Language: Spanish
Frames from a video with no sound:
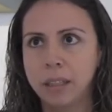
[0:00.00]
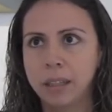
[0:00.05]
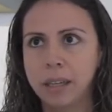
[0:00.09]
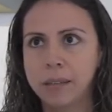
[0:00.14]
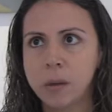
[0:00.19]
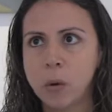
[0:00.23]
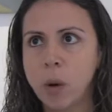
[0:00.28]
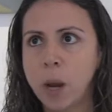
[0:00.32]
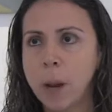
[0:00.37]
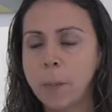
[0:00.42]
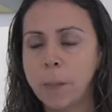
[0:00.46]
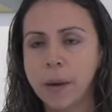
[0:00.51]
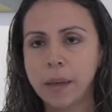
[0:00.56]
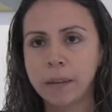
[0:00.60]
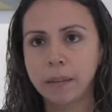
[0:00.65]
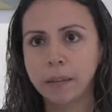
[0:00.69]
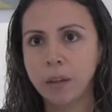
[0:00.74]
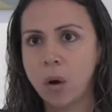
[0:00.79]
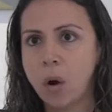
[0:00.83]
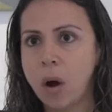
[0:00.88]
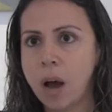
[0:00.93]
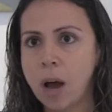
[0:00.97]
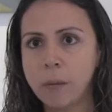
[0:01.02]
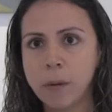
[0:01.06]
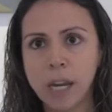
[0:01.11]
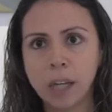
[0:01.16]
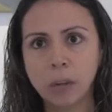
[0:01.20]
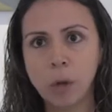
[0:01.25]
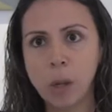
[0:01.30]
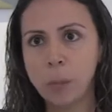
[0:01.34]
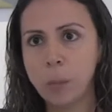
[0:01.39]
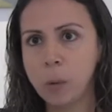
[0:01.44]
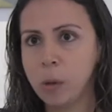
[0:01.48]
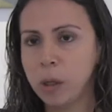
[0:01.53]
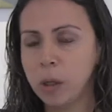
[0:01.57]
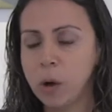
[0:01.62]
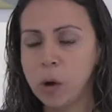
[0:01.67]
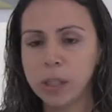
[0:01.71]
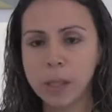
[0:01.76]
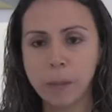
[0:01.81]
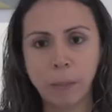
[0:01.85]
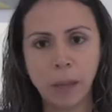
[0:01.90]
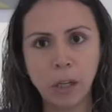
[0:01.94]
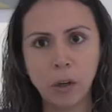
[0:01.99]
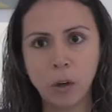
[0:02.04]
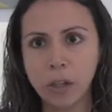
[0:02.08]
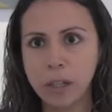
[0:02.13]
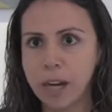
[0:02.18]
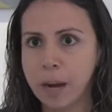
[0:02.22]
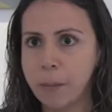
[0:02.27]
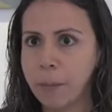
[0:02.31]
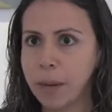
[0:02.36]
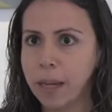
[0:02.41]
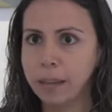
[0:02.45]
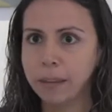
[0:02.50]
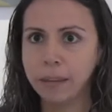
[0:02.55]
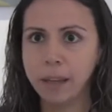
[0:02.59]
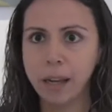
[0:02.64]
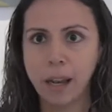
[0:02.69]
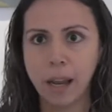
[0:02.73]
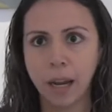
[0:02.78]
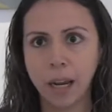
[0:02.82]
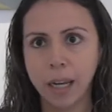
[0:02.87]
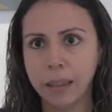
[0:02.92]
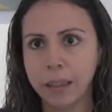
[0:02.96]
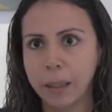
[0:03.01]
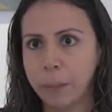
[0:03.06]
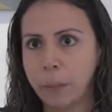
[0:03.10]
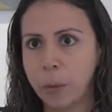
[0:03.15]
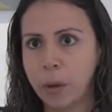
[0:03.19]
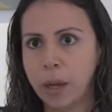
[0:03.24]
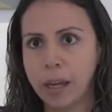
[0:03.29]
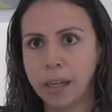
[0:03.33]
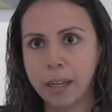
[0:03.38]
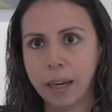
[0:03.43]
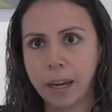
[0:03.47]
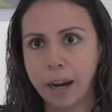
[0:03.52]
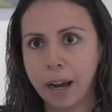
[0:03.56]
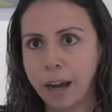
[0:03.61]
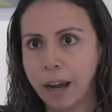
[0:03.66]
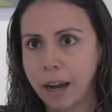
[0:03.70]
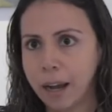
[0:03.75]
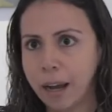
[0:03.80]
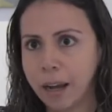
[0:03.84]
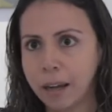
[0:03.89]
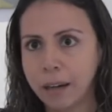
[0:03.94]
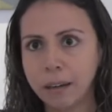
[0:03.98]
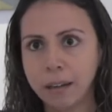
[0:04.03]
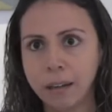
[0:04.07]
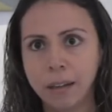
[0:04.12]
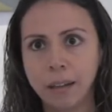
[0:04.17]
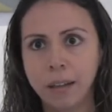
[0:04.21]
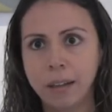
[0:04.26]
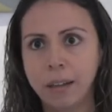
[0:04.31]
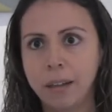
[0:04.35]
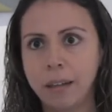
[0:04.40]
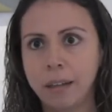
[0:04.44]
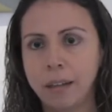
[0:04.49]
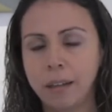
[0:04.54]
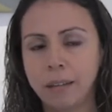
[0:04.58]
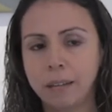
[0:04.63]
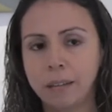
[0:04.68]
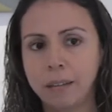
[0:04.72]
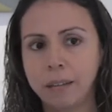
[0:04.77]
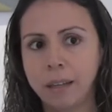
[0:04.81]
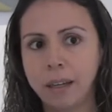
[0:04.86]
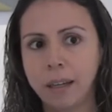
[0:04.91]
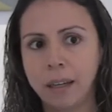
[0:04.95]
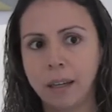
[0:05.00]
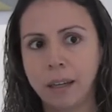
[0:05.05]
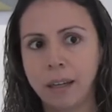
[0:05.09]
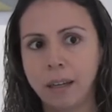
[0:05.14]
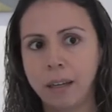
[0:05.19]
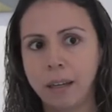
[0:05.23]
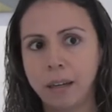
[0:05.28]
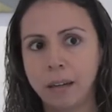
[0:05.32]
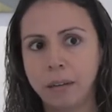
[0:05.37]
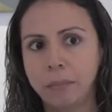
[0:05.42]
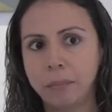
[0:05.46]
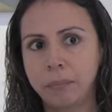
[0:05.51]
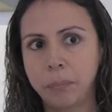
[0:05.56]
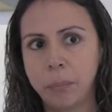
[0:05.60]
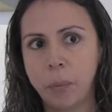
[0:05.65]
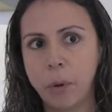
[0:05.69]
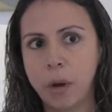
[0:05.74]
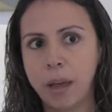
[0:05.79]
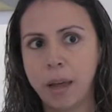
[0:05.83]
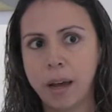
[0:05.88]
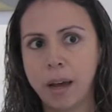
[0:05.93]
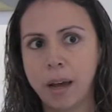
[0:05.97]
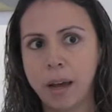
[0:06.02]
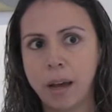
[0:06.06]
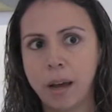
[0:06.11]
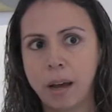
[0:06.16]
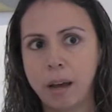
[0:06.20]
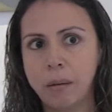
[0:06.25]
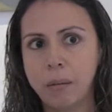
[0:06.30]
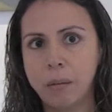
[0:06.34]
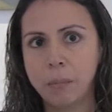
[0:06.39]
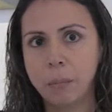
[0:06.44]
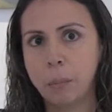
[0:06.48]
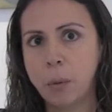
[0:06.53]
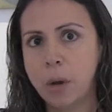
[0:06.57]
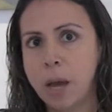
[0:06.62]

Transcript: que sea un espacio abierto al público donde periódicamente la gente pueda llegar, este, pueda,